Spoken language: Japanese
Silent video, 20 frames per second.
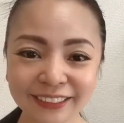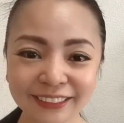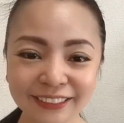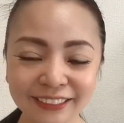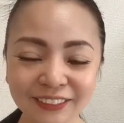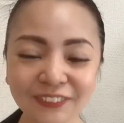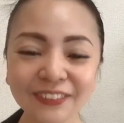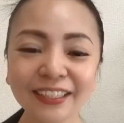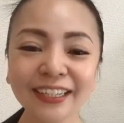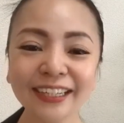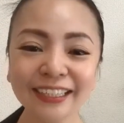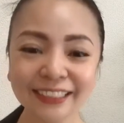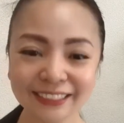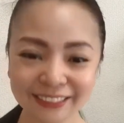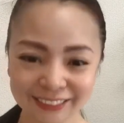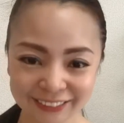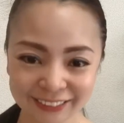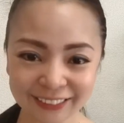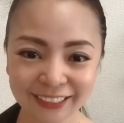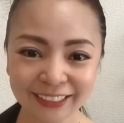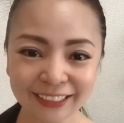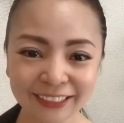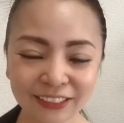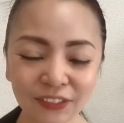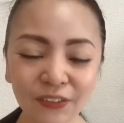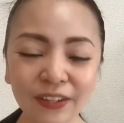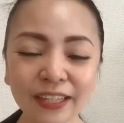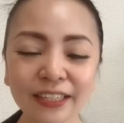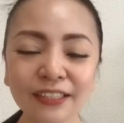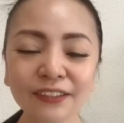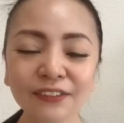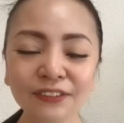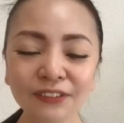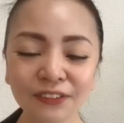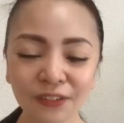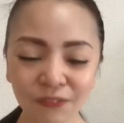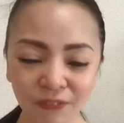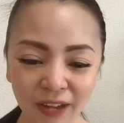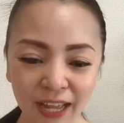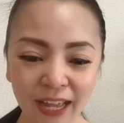そんな感じとかいう
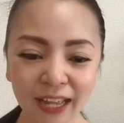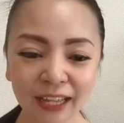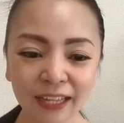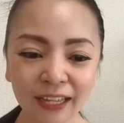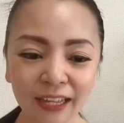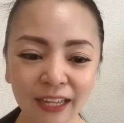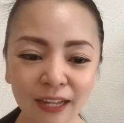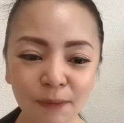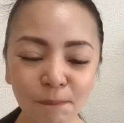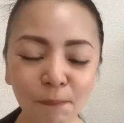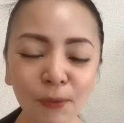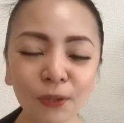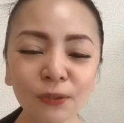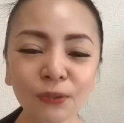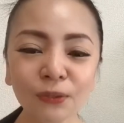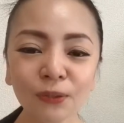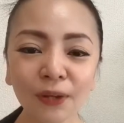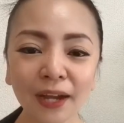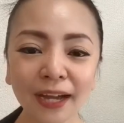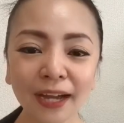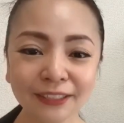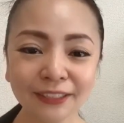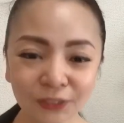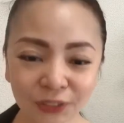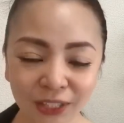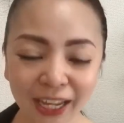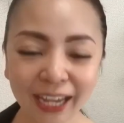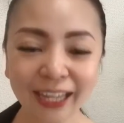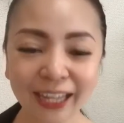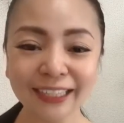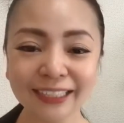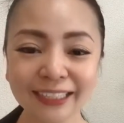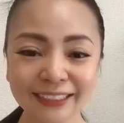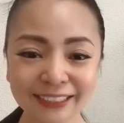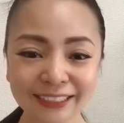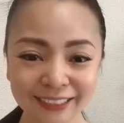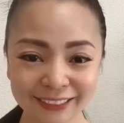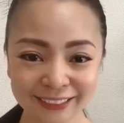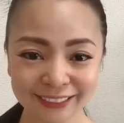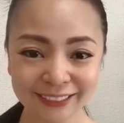のはもっと後の話
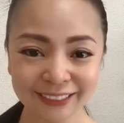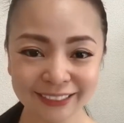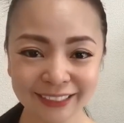です